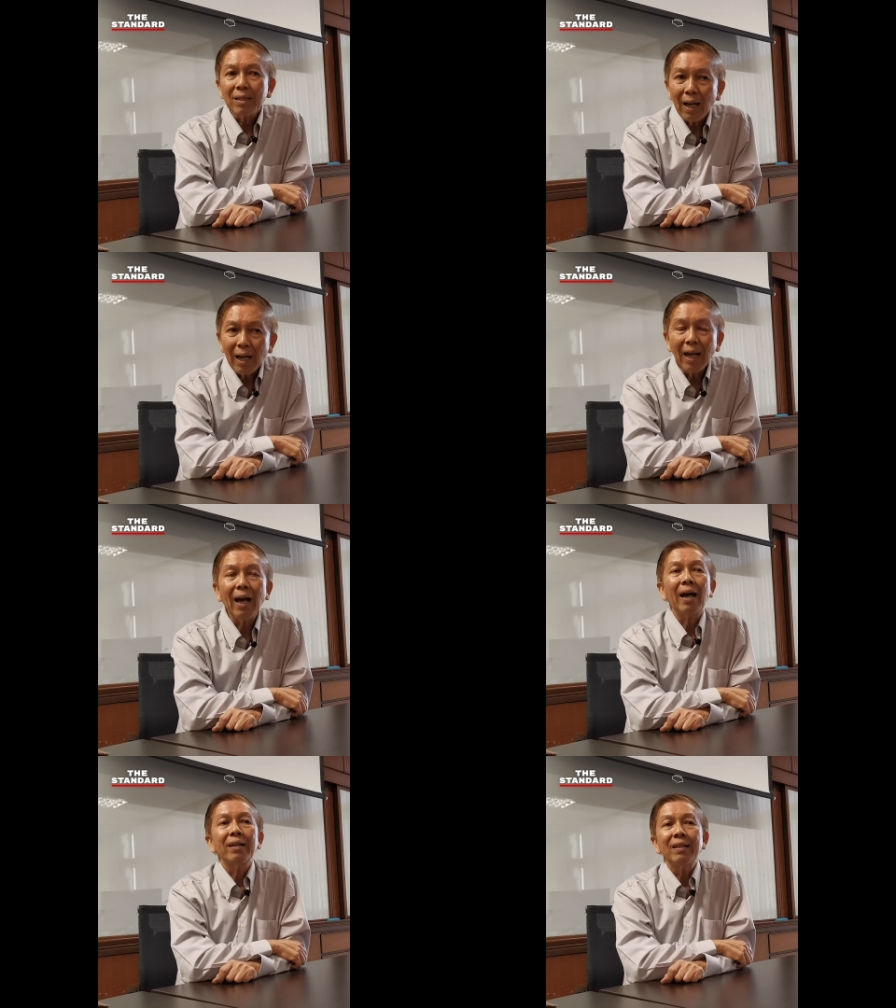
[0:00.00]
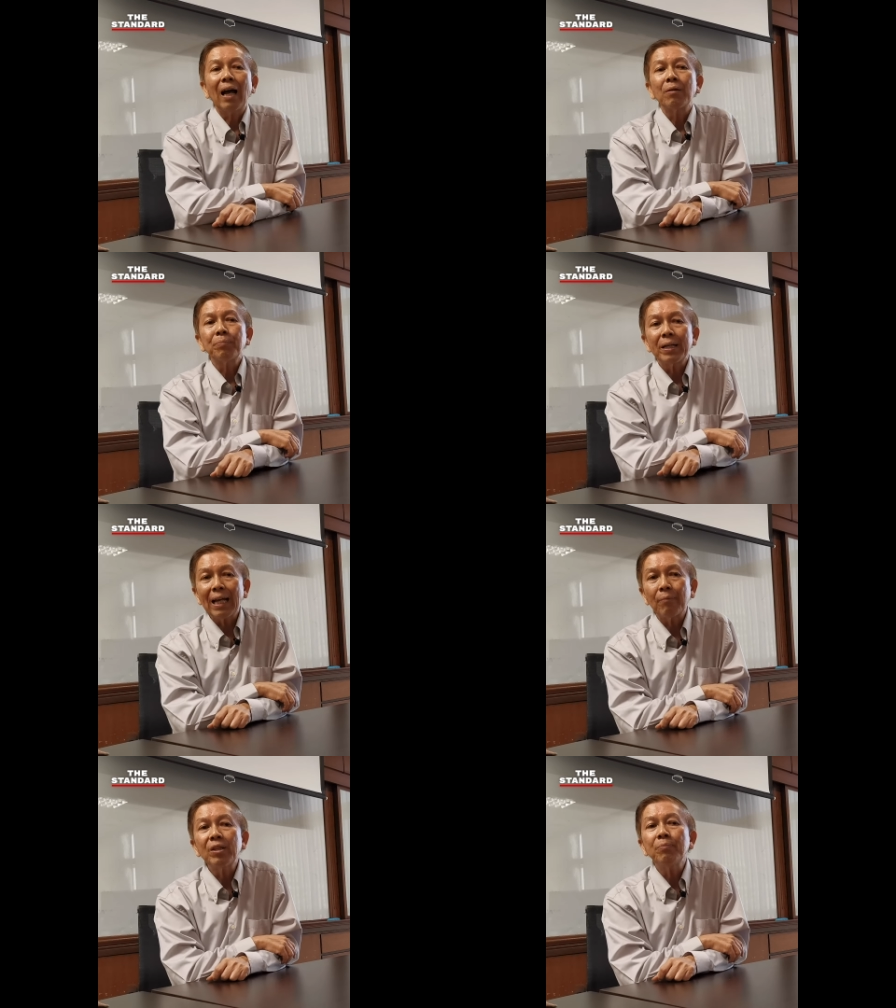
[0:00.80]
ถ้ายังพยา
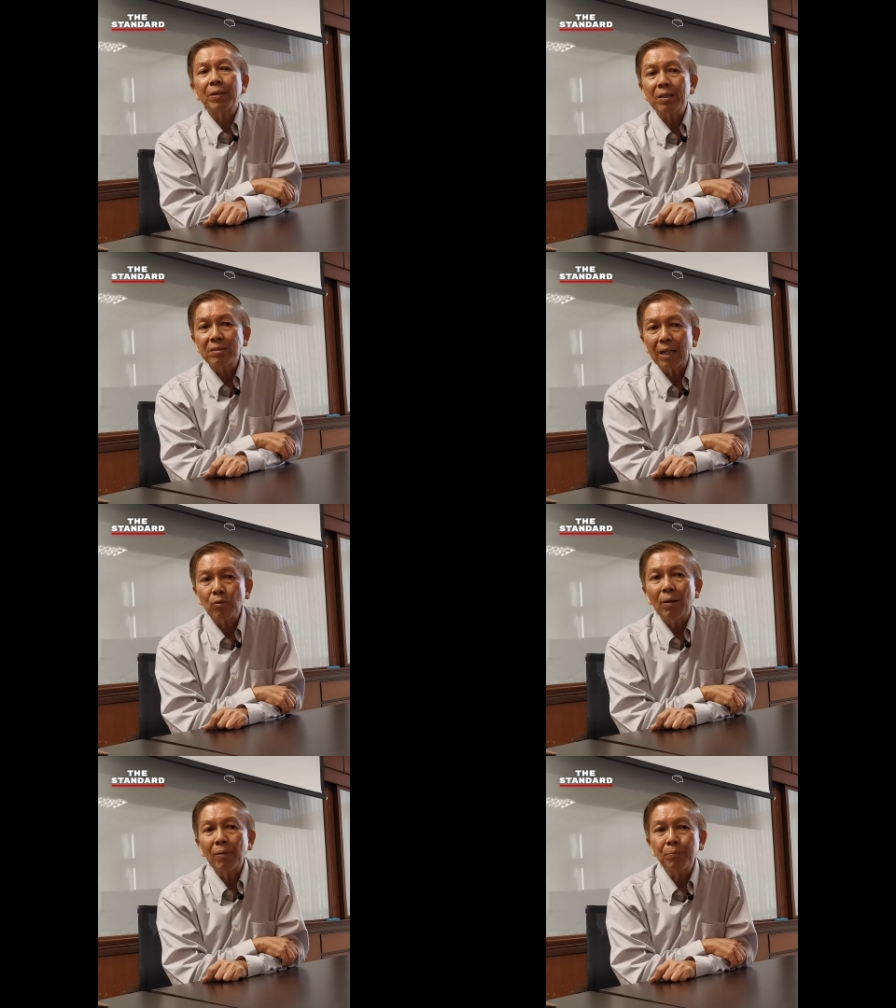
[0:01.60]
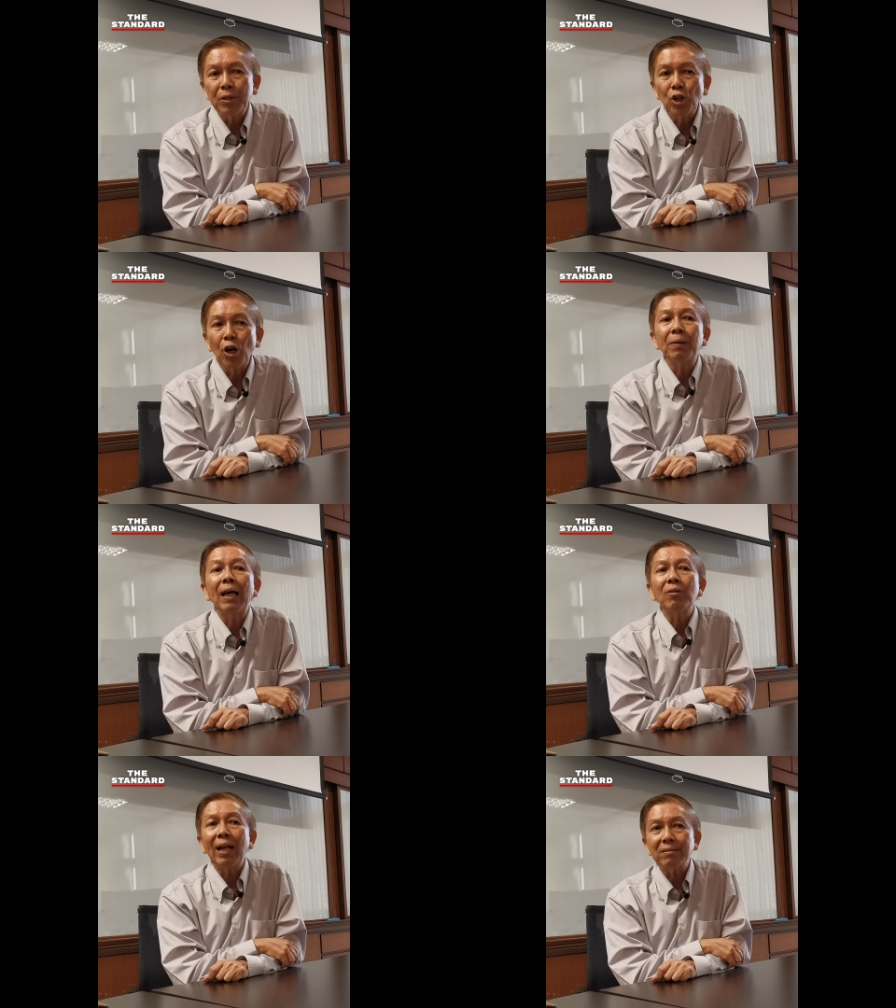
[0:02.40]
ยามที่ปฏิเสธความรับผิดชอบ
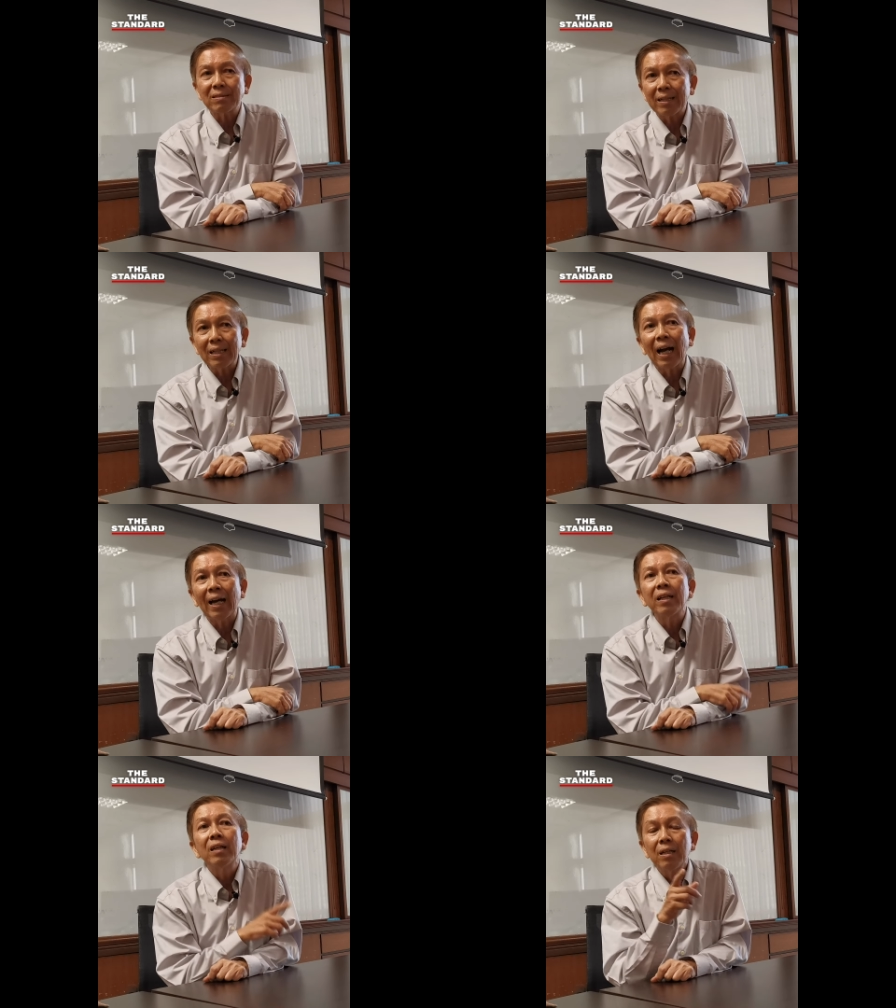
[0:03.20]
แล้วลากสถานการณ์